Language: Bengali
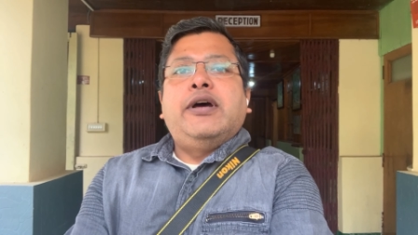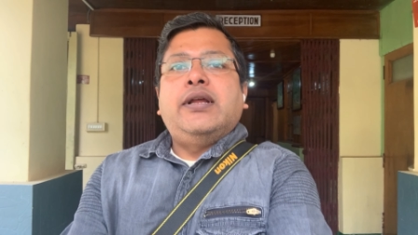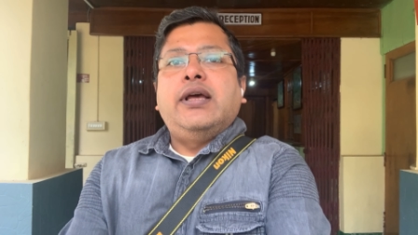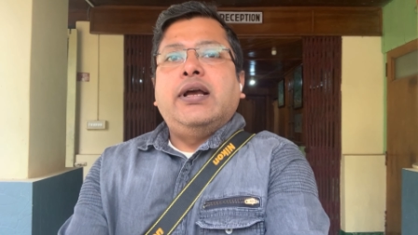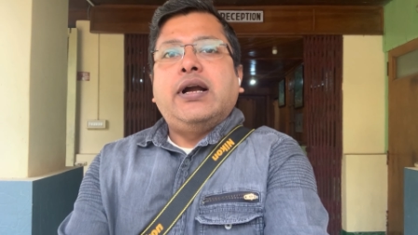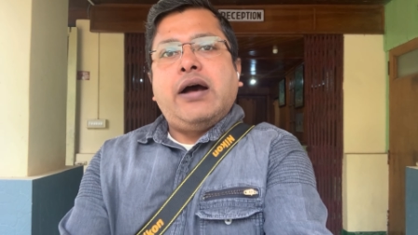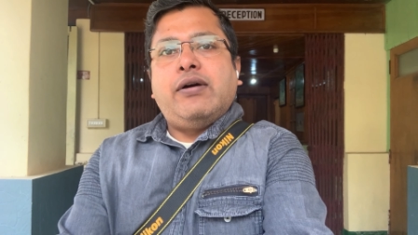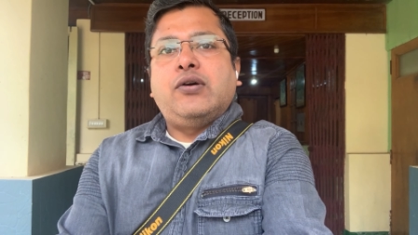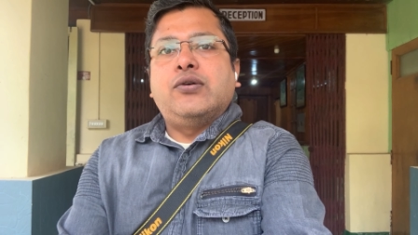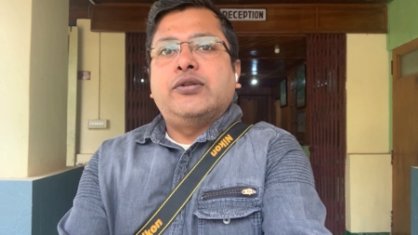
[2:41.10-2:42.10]
এবার
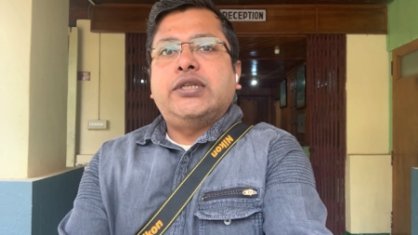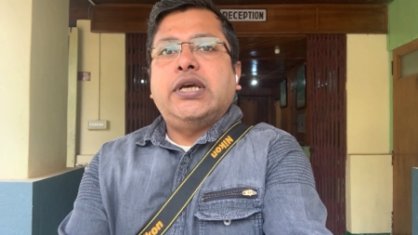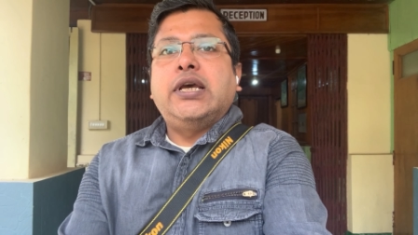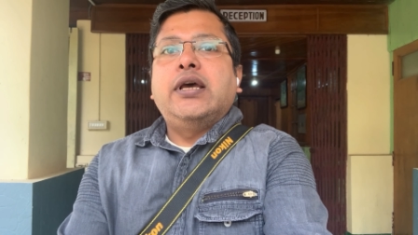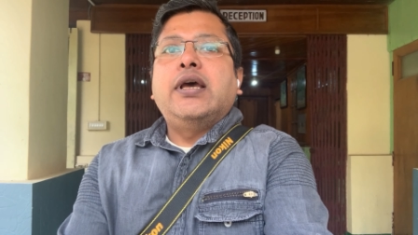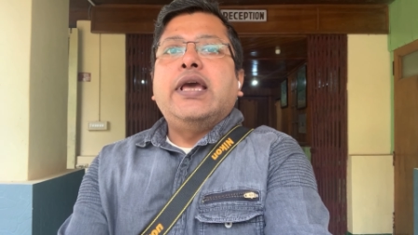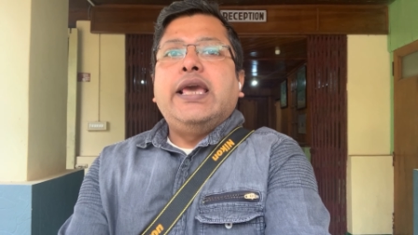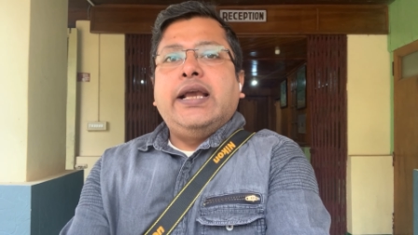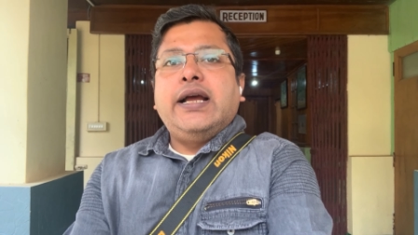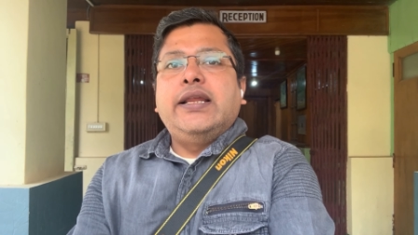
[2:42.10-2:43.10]
খাওয়া খরচ
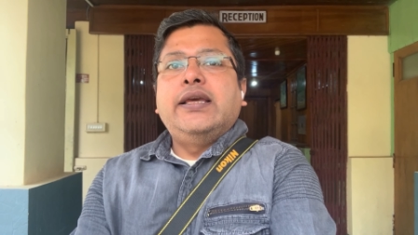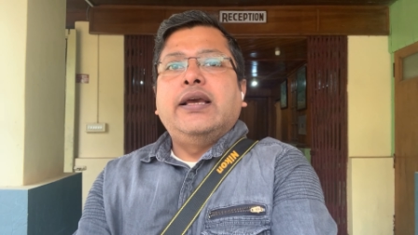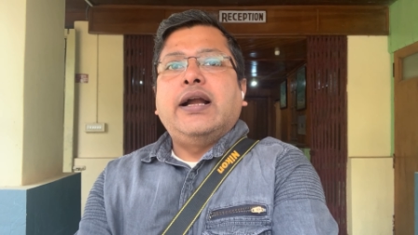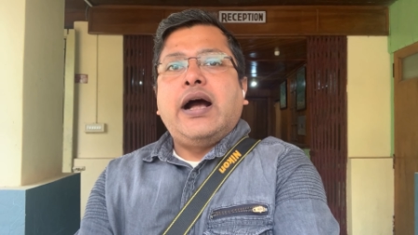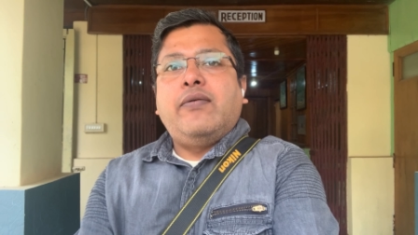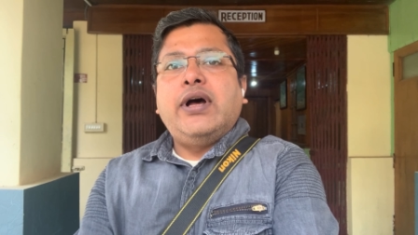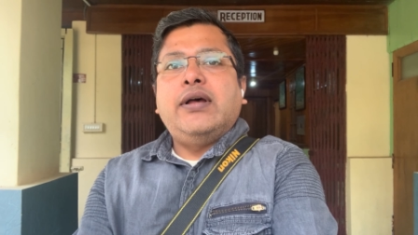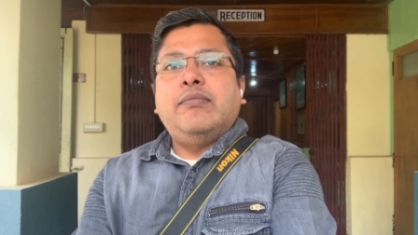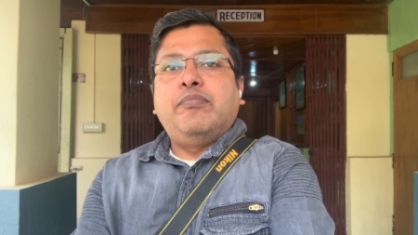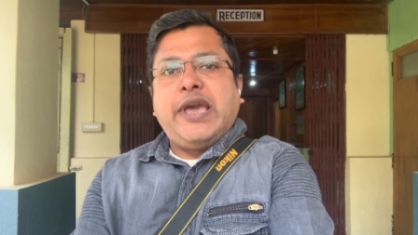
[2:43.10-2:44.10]
এখানে খাওয়া
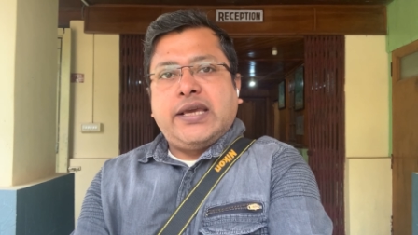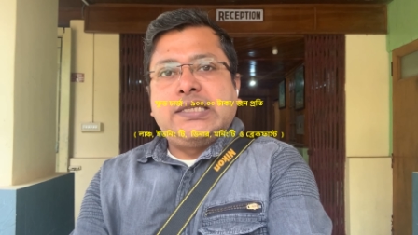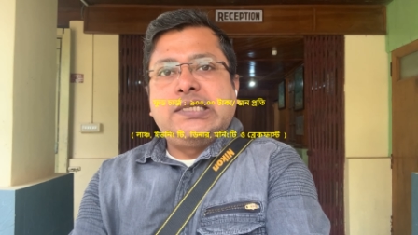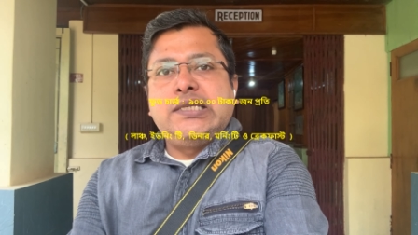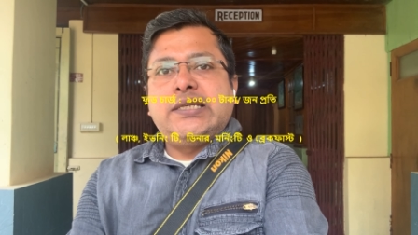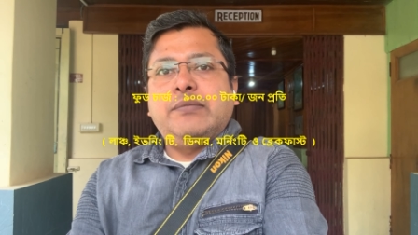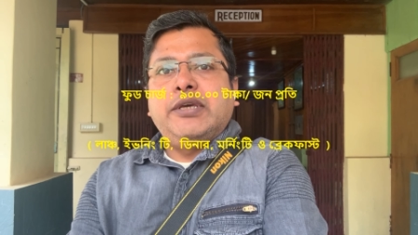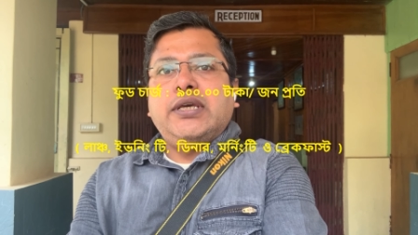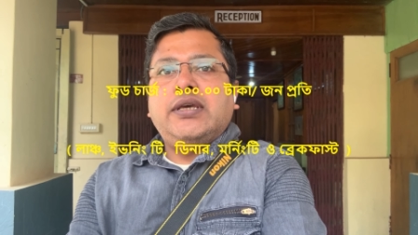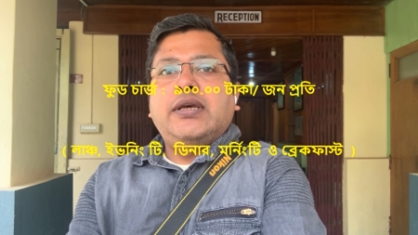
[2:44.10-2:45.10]
প্যাকেজ
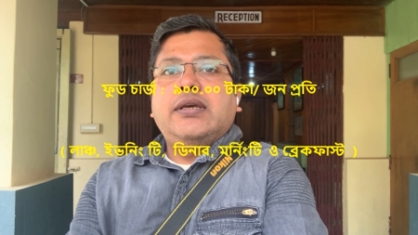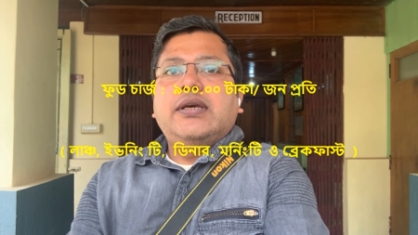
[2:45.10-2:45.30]
সিস্টেমে